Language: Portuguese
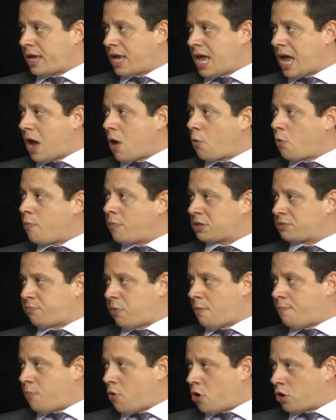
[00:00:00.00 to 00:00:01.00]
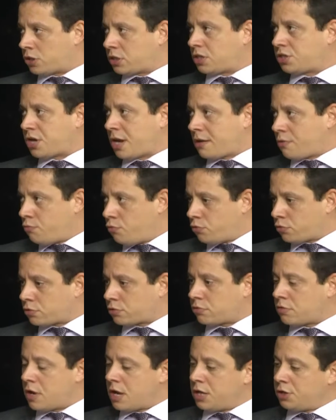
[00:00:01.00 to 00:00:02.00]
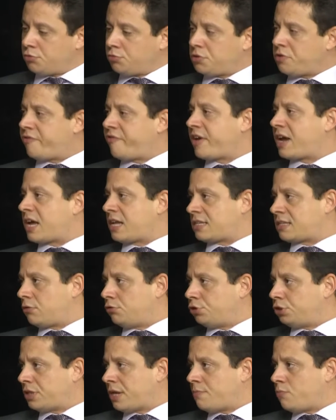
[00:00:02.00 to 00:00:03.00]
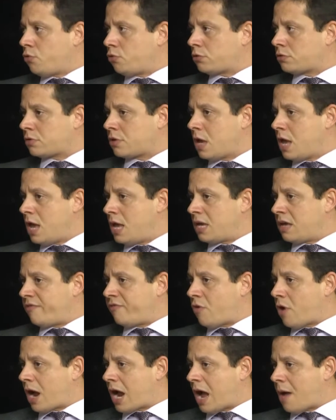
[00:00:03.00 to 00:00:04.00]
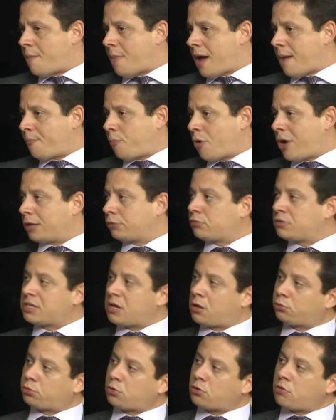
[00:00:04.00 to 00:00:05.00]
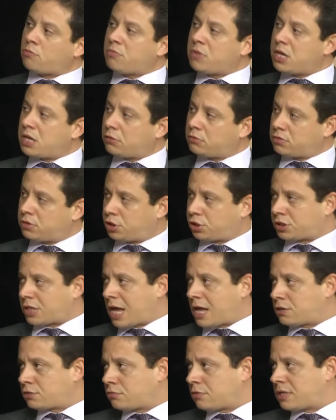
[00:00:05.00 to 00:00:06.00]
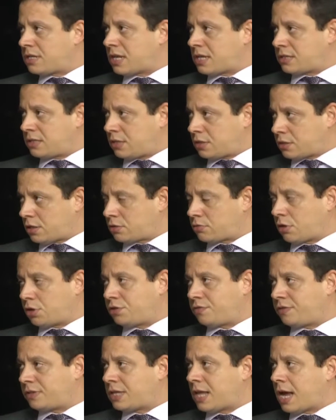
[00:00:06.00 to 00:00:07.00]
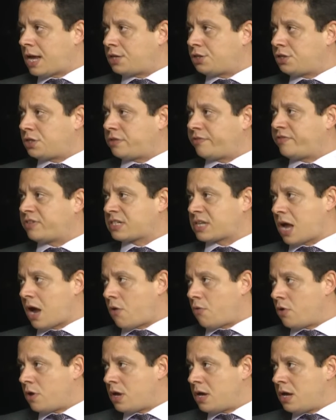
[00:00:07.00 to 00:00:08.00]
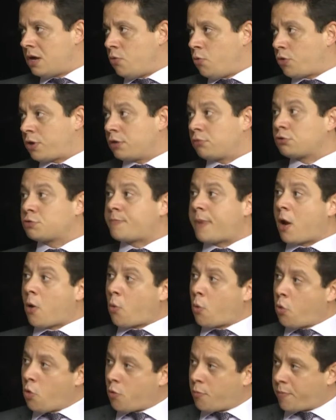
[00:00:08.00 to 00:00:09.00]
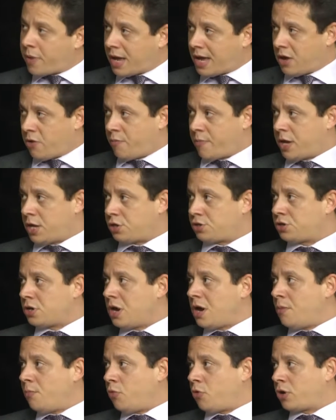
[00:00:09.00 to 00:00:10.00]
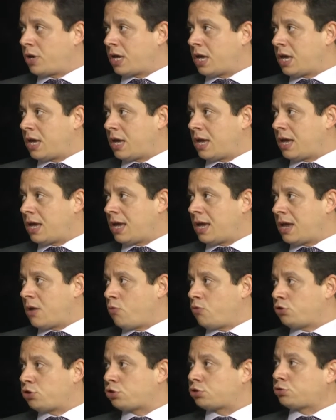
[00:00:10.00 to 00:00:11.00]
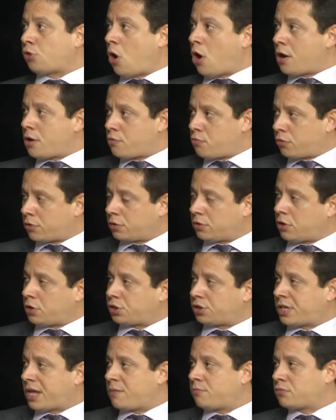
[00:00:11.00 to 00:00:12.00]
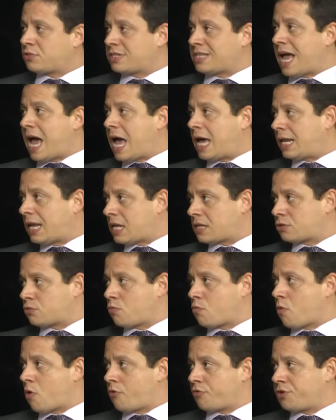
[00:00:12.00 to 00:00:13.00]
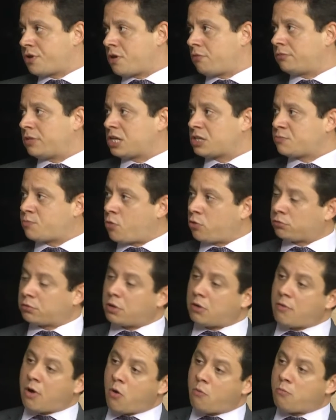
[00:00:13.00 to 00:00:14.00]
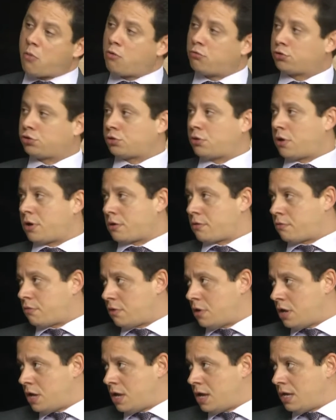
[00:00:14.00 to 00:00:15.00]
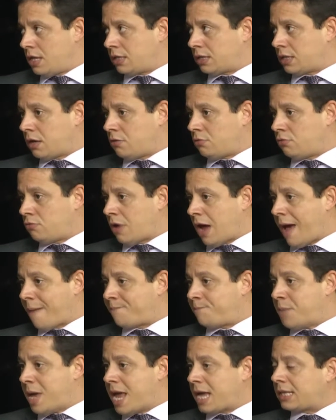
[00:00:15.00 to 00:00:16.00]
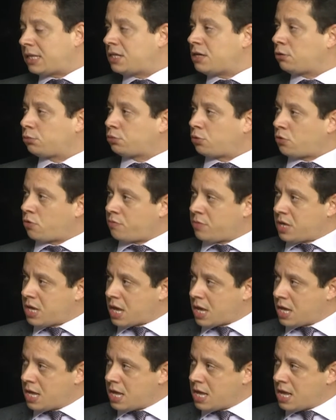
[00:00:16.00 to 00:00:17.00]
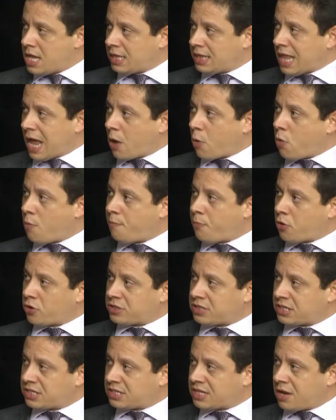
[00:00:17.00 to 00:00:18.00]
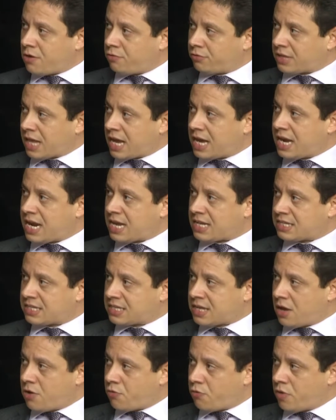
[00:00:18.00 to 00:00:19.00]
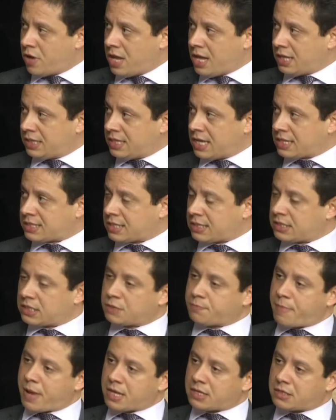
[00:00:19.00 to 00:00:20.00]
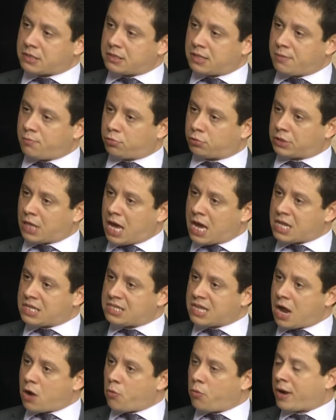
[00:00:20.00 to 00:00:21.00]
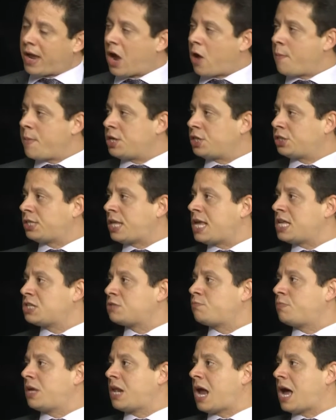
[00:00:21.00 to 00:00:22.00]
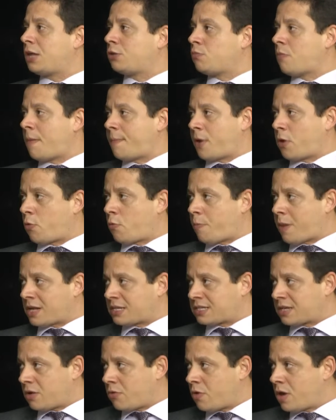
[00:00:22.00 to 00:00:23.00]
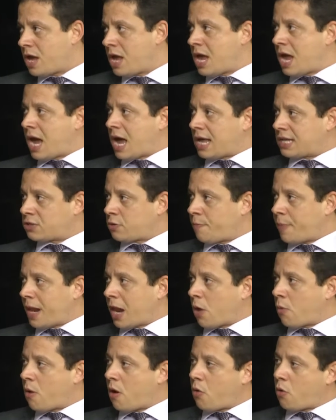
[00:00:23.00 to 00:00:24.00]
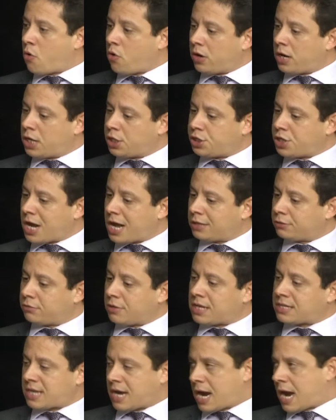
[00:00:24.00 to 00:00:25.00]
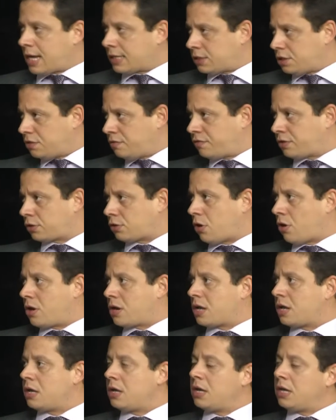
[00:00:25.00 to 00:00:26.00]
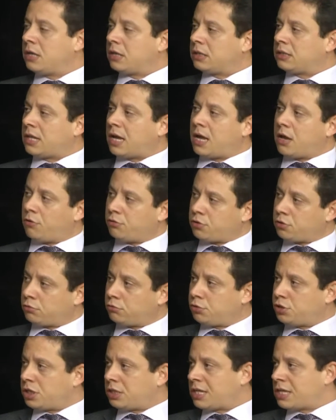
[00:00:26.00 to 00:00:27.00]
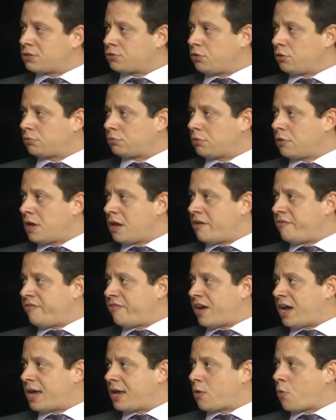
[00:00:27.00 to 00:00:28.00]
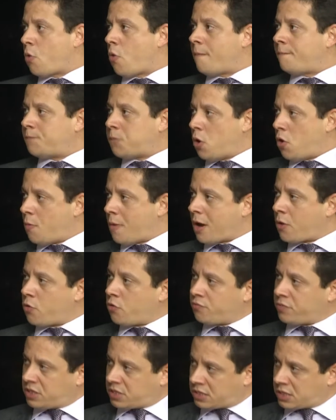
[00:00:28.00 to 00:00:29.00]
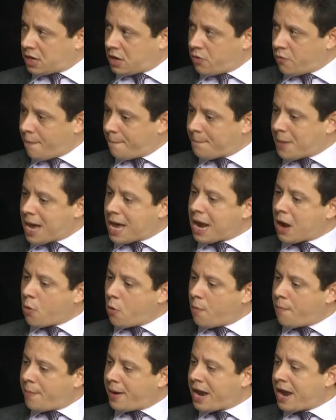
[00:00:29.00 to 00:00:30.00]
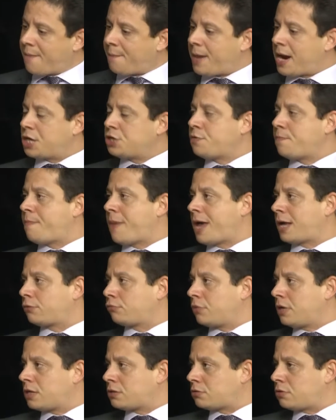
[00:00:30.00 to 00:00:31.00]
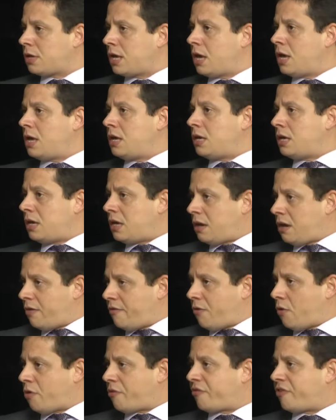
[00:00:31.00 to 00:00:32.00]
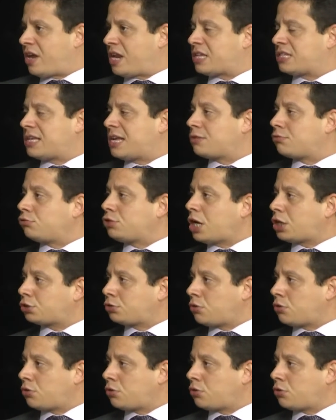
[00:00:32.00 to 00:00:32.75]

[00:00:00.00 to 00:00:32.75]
Porque há algumas propostas já em curso de unificação de tributos que vão acabar por reduzir a autonomia dos estados no exercício da sua atividade fiscal. O que nos preocupa realmente, porque o histórico que nós temos na relação com a União nesse ponto não é um bom histórico. Então, a perda de autonomia na composição, na criação dessas espécies tributárias é algo que realmente tem inspirado uma preocupação, razão pela qual o colegiado, nessa carta de vitória, na reunião do dia 18, vai compor uma comissão para acompanhar mais de perto isso e, e oferecer